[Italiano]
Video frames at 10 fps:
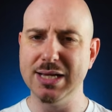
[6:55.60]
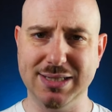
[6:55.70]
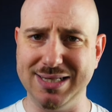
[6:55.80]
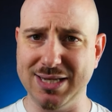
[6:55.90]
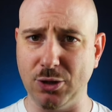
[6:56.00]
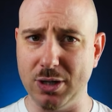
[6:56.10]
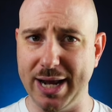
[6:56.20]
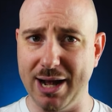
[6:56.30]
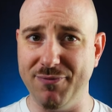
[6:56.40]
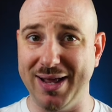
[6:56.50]
senza
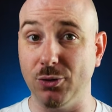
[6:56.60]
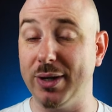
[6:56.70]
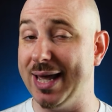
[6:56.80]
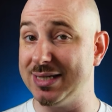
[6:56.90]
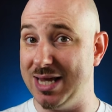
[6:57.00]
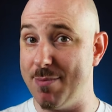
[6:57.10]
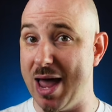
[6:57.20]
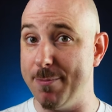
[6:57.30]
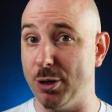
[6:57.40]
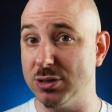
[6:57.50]
togliere il fatto che assieme
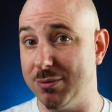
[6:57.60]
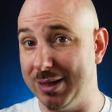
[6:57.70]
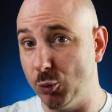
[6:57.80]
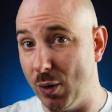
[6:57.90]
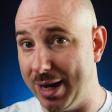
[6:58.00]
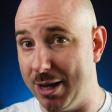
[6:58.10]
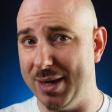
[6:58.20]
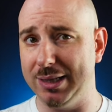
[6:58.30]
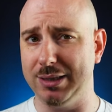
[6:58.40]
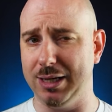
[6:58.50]
ai prossimi due
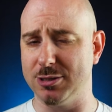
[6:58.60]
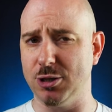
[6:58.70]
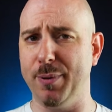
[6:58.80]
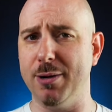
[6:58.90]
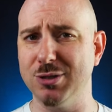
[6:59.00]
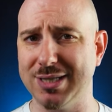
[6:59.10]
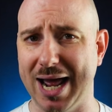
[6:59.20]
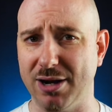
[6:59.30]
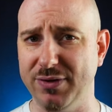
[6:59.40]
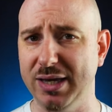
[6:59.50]
elementi che sto per
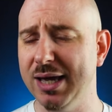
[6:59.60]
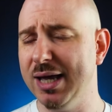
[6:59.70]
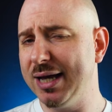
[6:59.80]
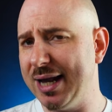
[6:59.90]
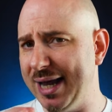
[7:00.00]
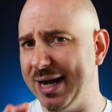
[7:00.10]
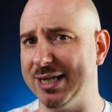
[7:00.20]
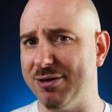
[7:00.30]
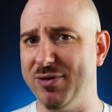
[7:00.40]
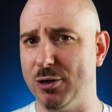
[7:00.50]
mostrarvi, creerà
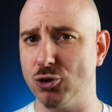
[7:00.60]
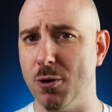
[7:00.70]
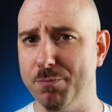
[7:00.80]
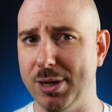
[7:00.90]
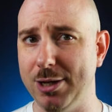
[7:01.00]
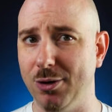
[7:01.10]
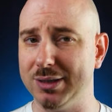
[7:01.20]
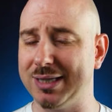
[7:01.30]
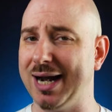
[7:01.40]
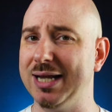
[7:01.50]
davvero
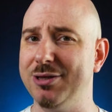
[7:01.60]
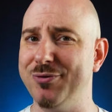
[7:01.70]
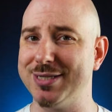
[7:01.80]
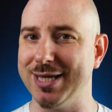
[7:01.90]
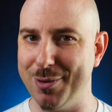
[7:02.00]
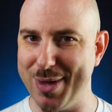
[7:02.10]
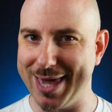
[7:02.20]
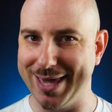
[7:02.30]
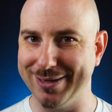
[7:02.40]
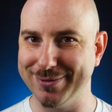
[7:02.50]
scompiglio tra le difese
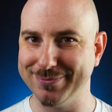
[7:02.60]
nemiche.